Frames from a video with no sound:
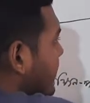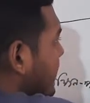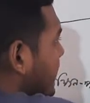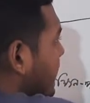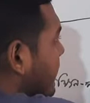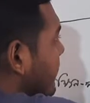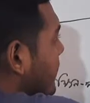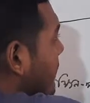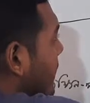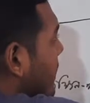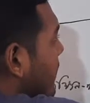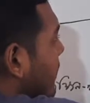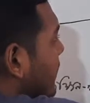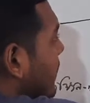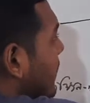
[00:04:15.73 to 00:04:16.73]
দিকে
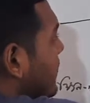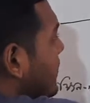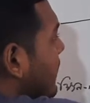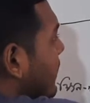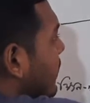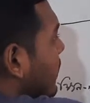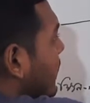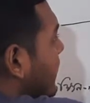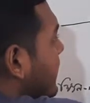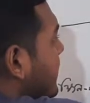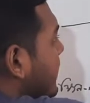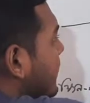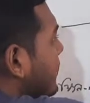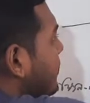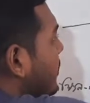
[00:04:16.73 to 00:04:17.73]
এটা
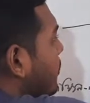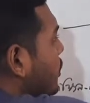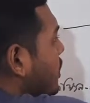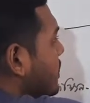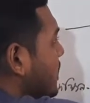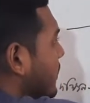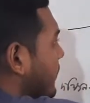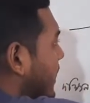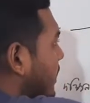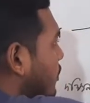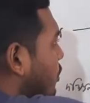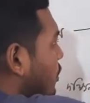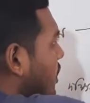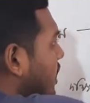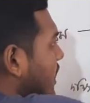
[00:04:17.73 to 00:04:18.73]
এটা কি বিপরীতে মানে
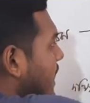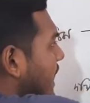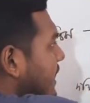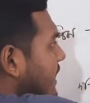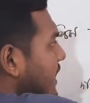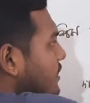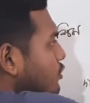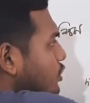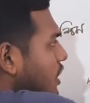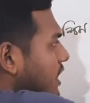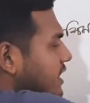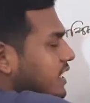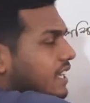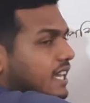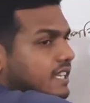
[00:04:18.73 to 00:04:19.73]
ঘড়ির কাটা যদি
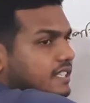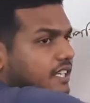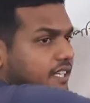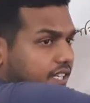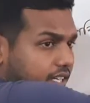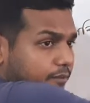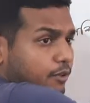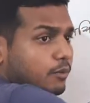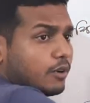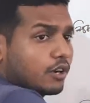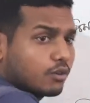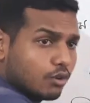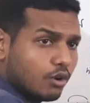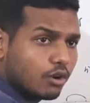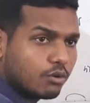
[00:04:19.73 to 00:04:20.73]
এদিকে আসে এটাকে বলবো
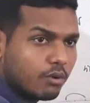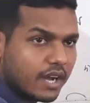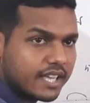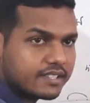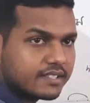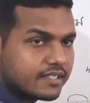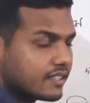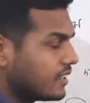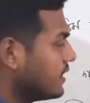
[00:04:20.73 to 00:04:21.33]
ক্লোক ওয়াইজ